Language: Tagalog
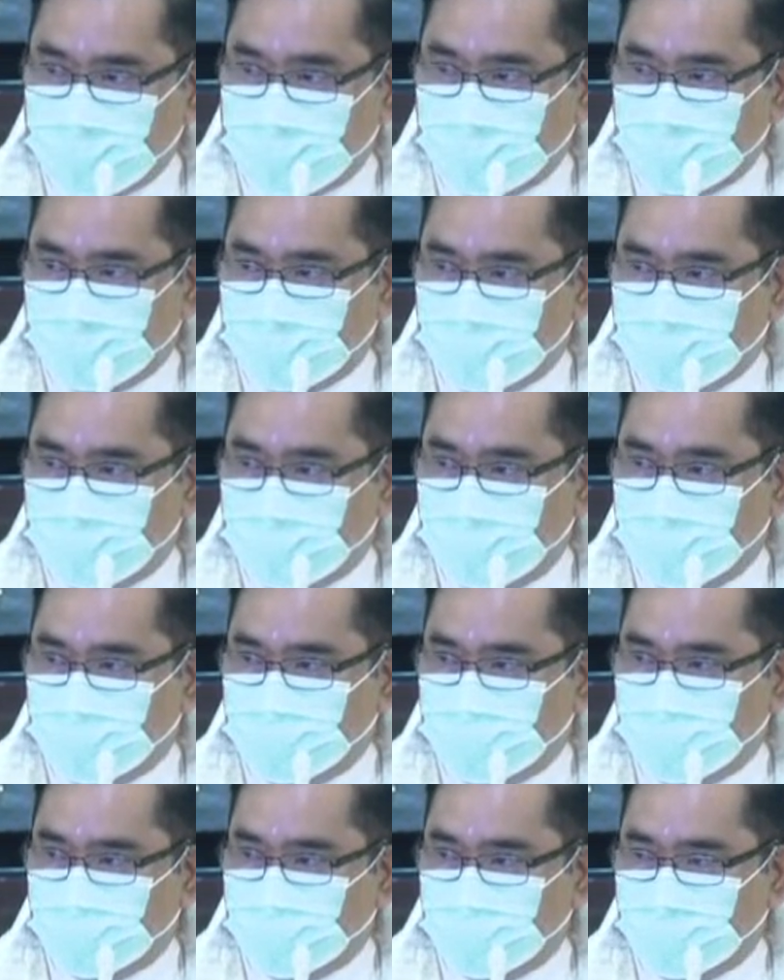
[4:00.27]
ng
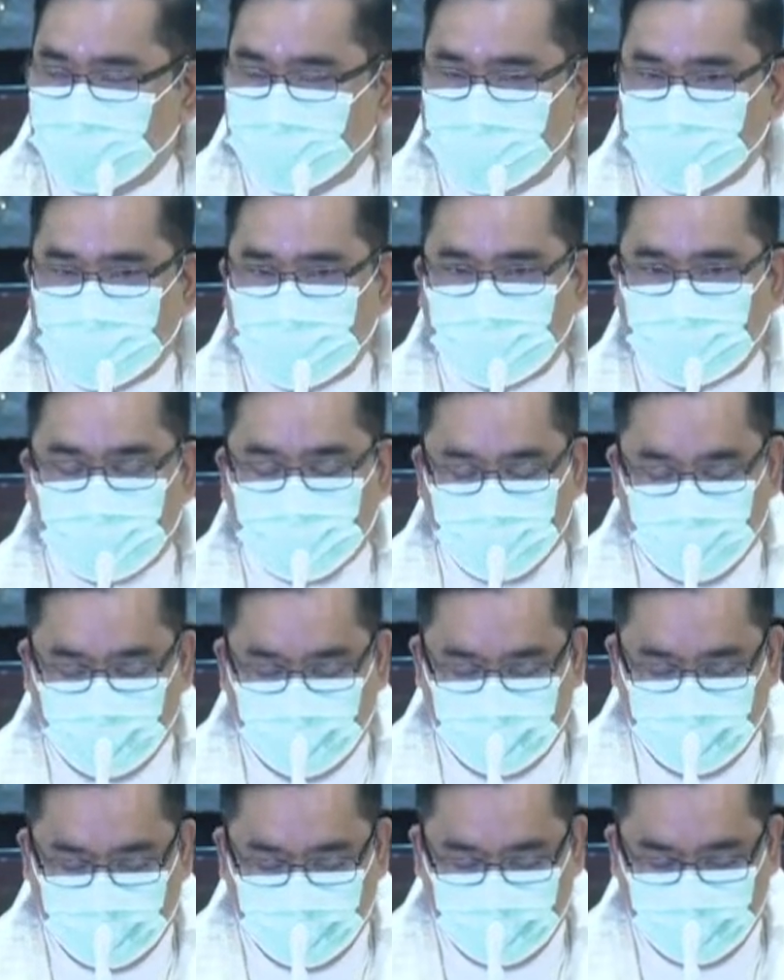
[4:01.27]
Anghel
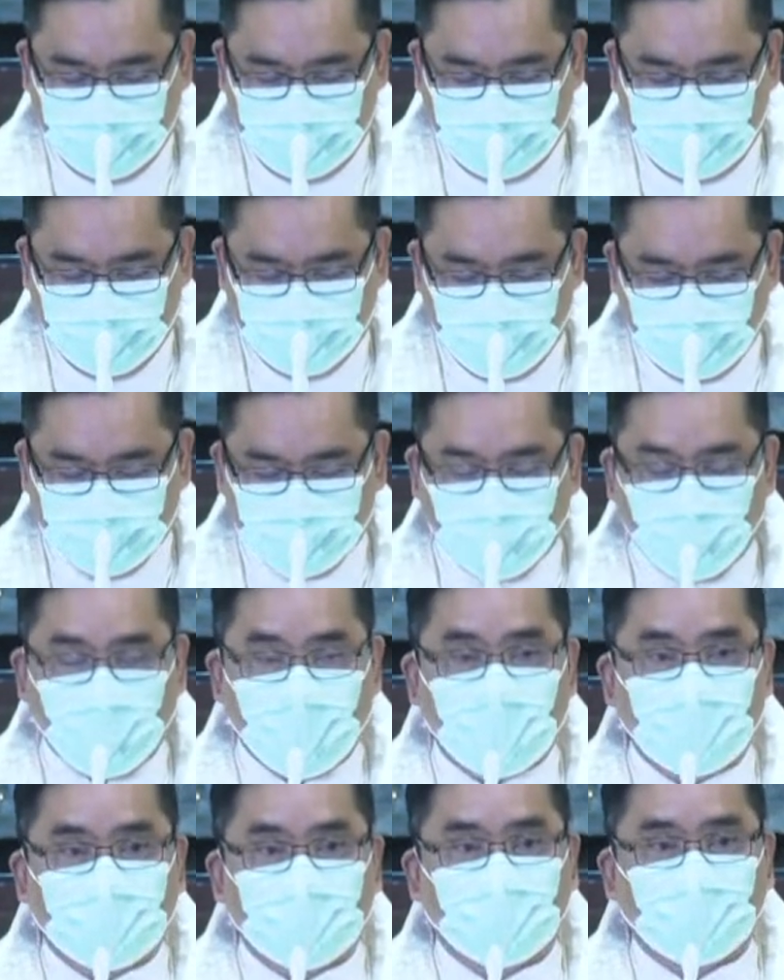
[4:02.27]
Gabriel,
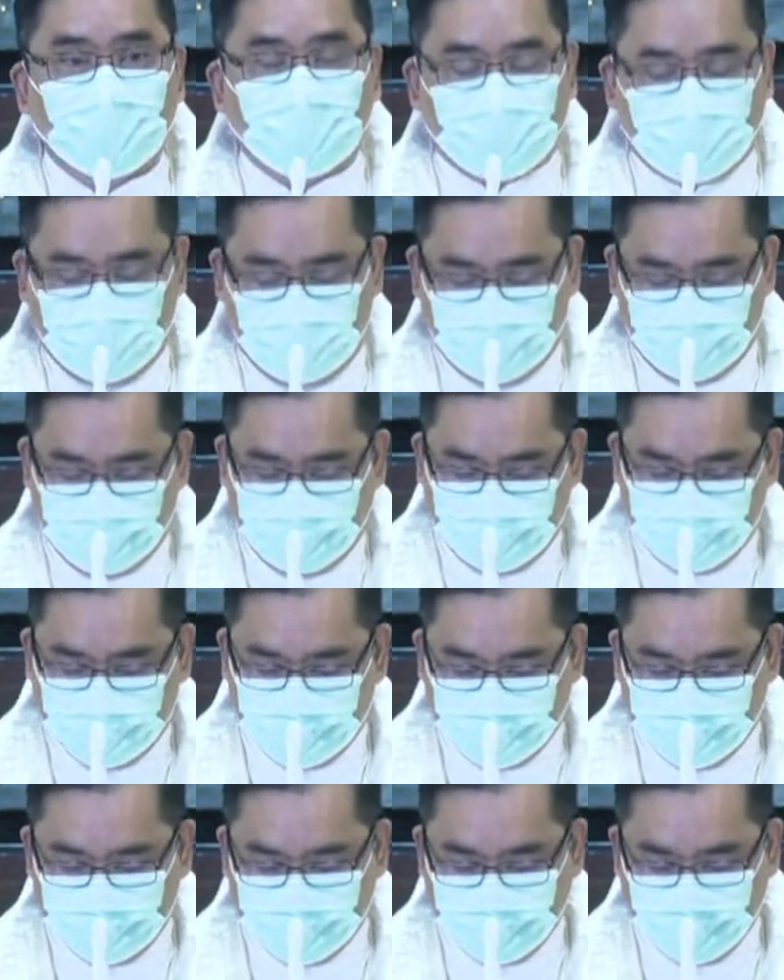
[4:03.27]
matuwa ka,
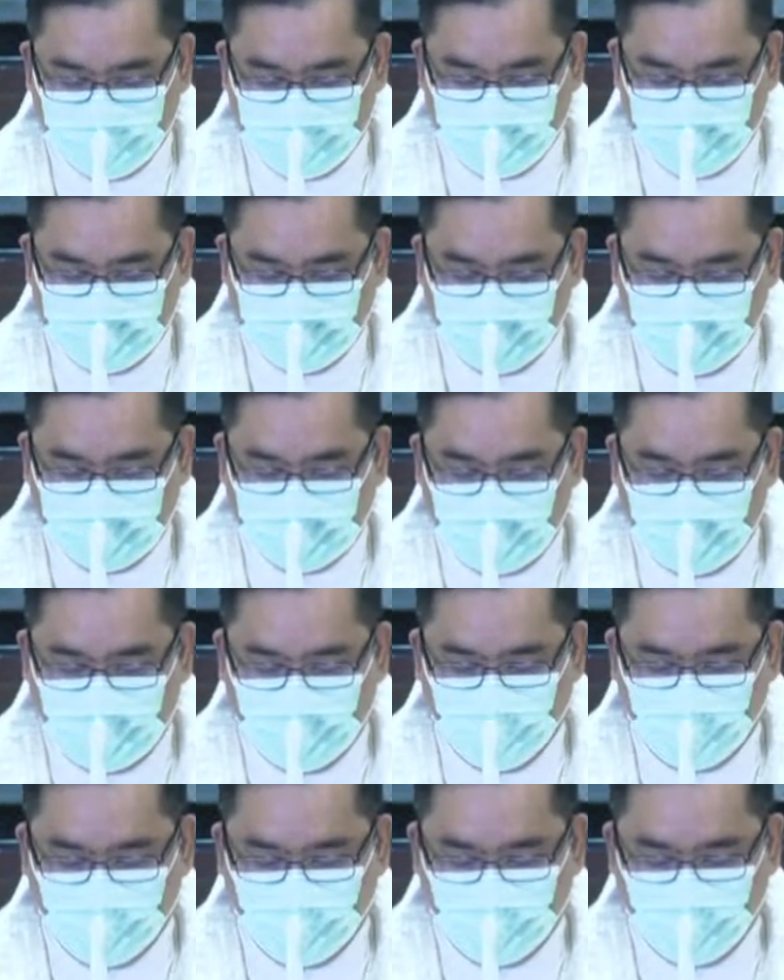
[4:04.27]

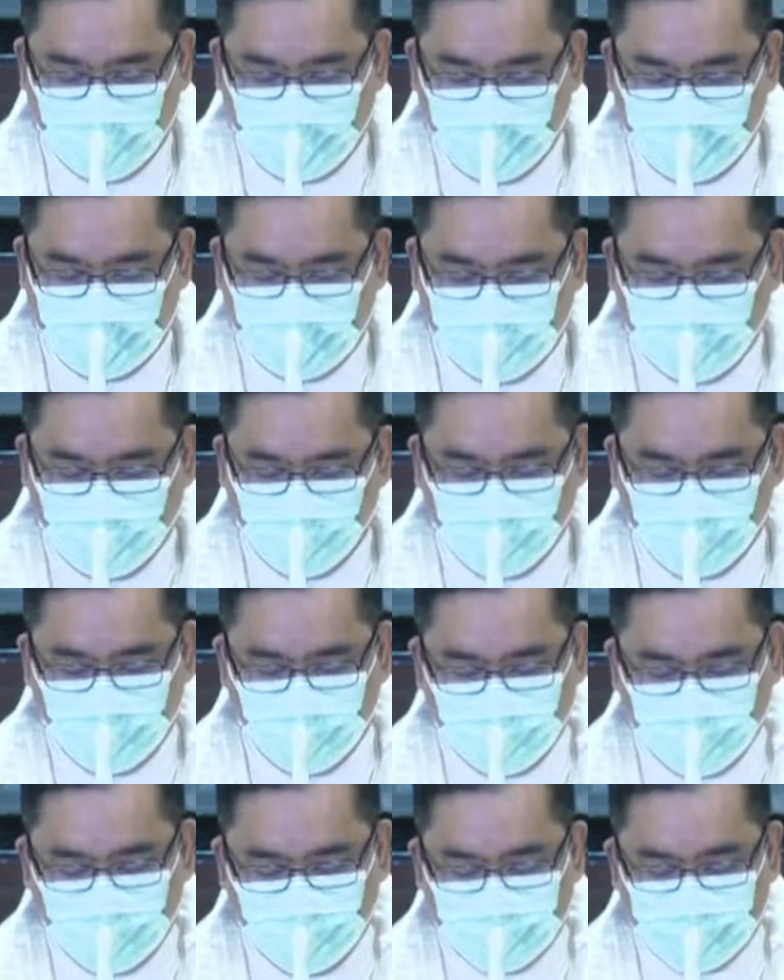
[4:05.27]
ikaw ay
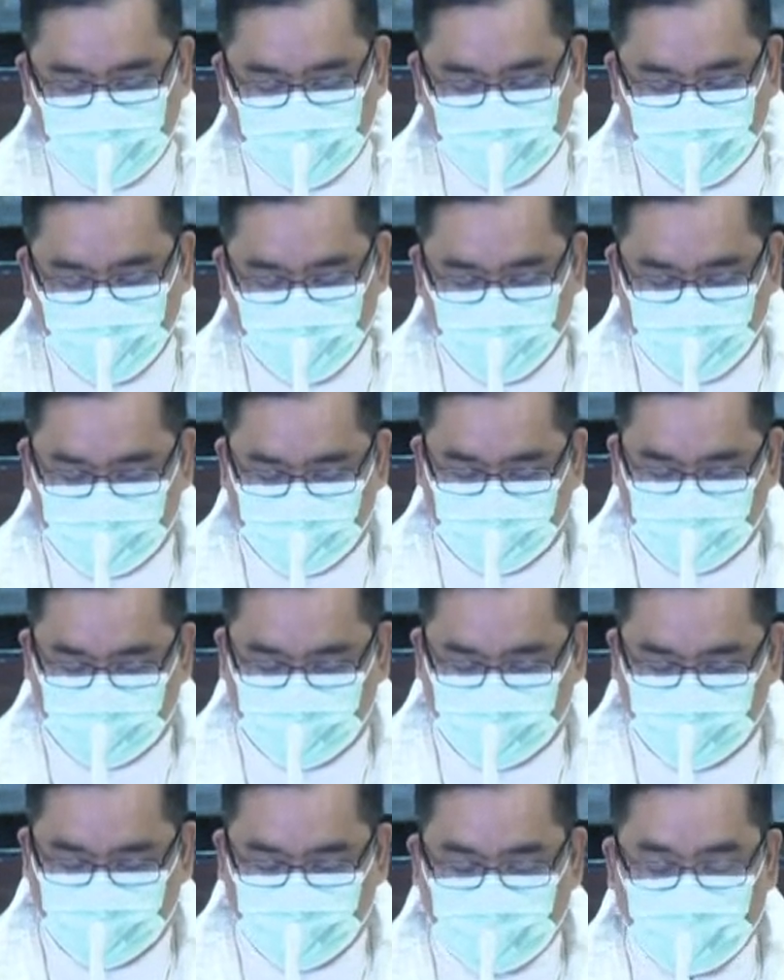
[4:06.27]
kalugod-lugod sa
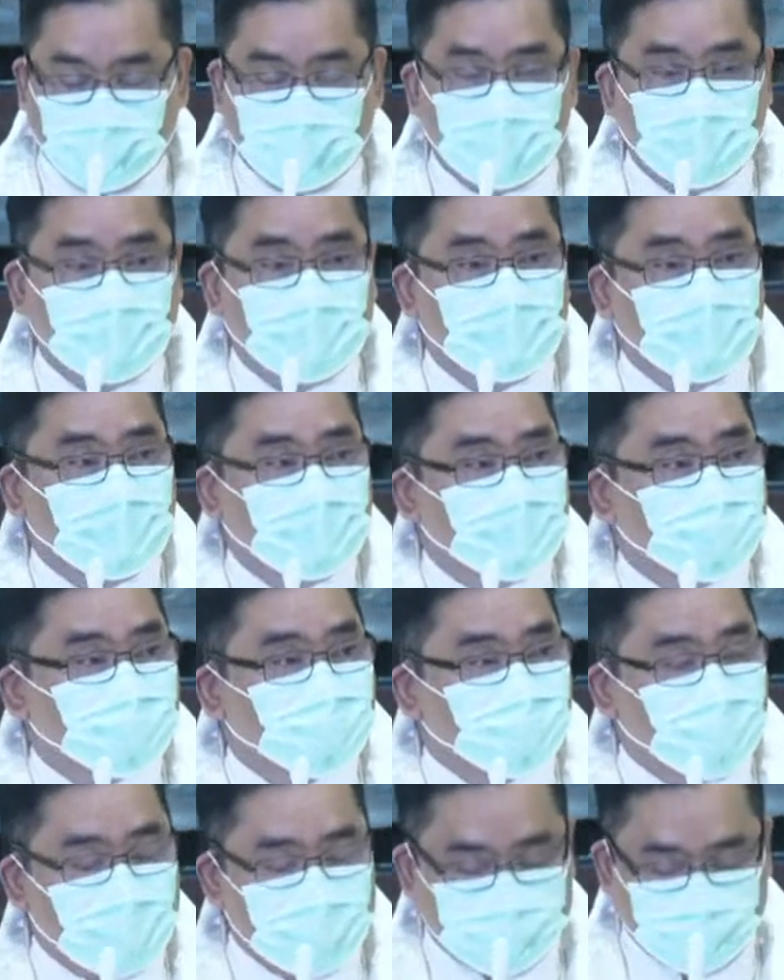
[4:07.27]
Diyos.
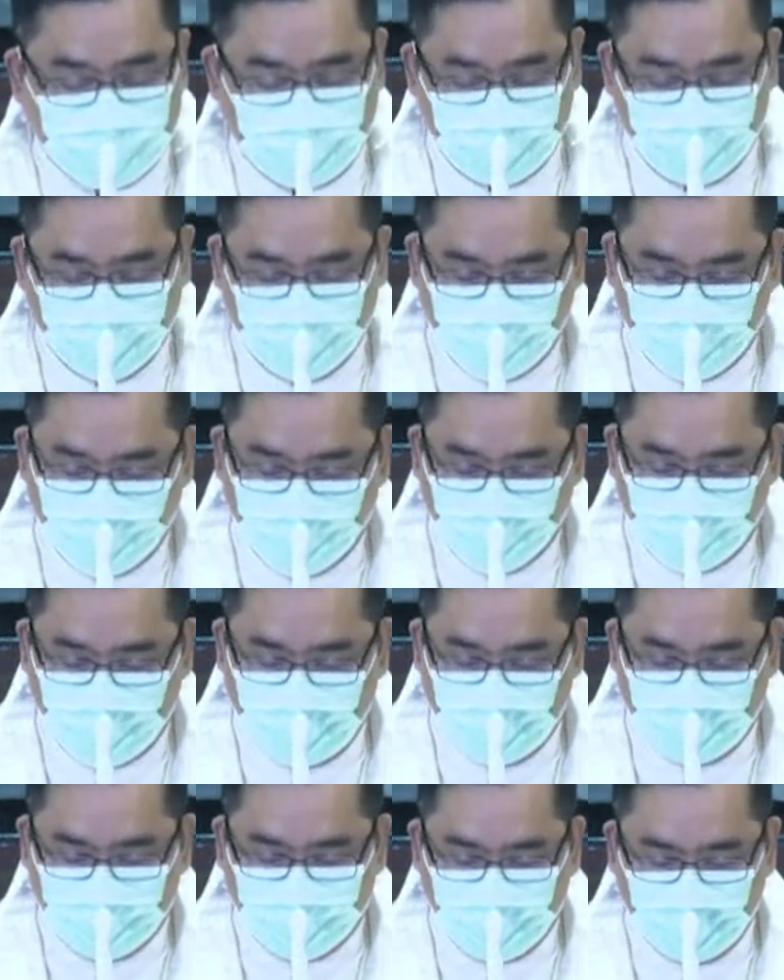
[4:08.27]
Sumasayayo
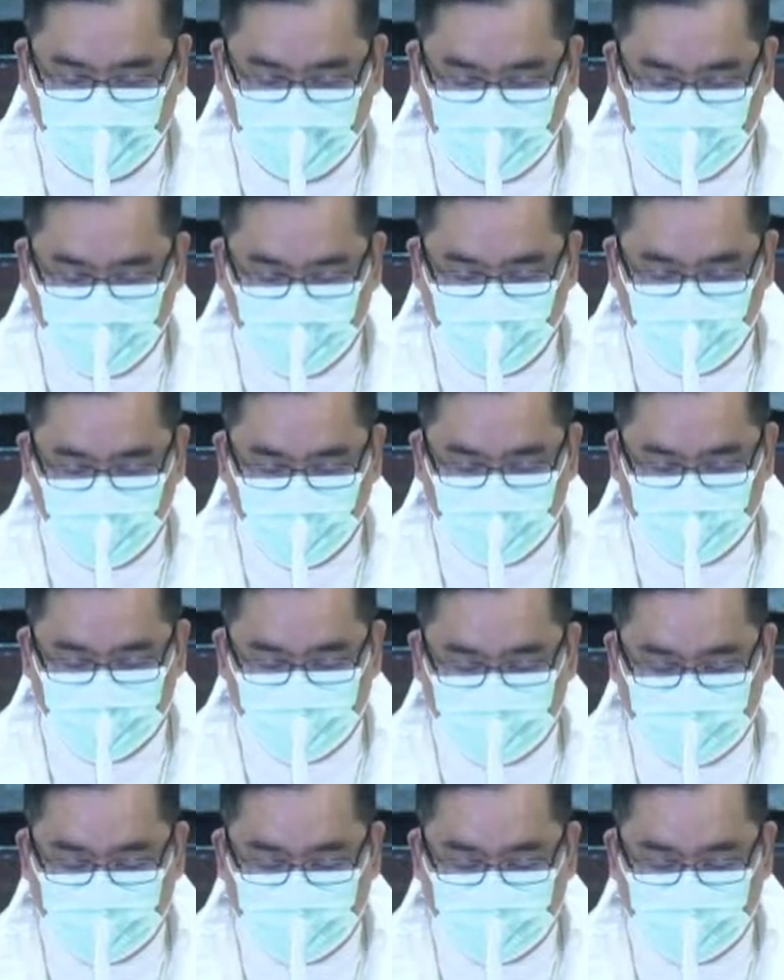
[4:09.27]
ang Panginoon,